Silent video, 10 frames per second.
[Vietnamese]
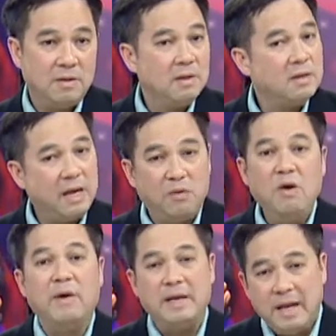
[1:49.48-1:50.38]
thì
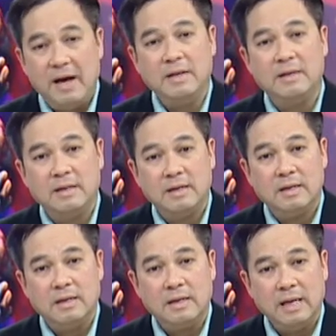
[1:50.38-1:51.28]
quý vị nên
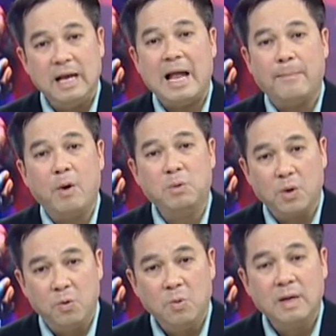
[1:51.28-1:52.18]
đi làm hôn
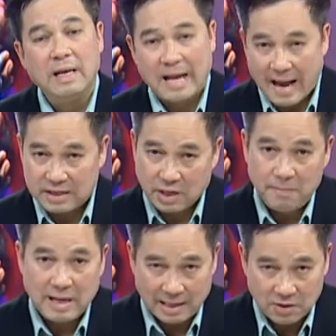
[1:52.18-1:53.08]
thú càng
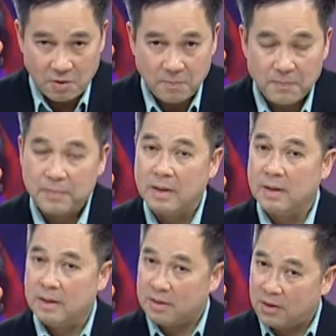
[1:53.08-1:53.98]
sớm càng tốt.
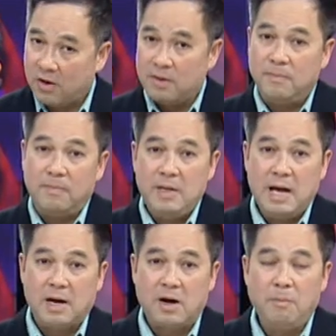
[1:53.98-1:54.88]
Rồi, bây
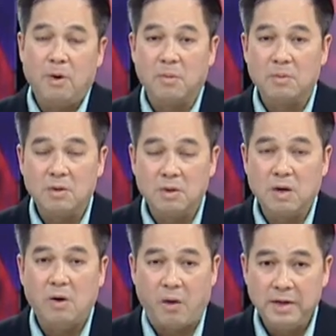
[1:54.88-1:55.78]
giờ có một
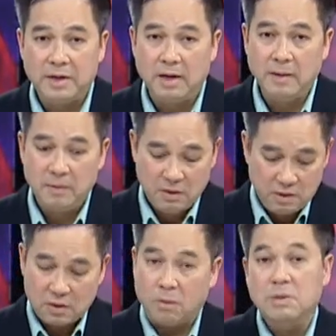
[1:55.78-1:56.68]
câu hỏi nữa
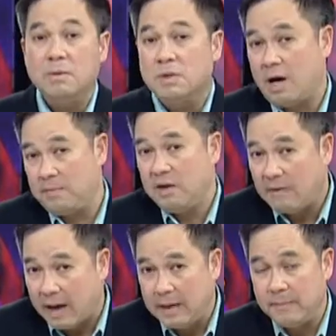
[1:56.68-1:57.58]
cũng trong trường hợp như
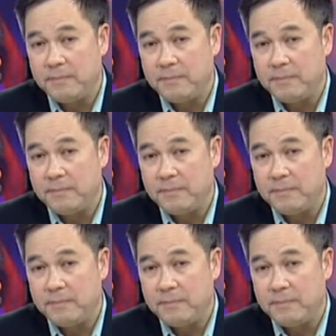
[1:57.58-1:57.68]
vậy.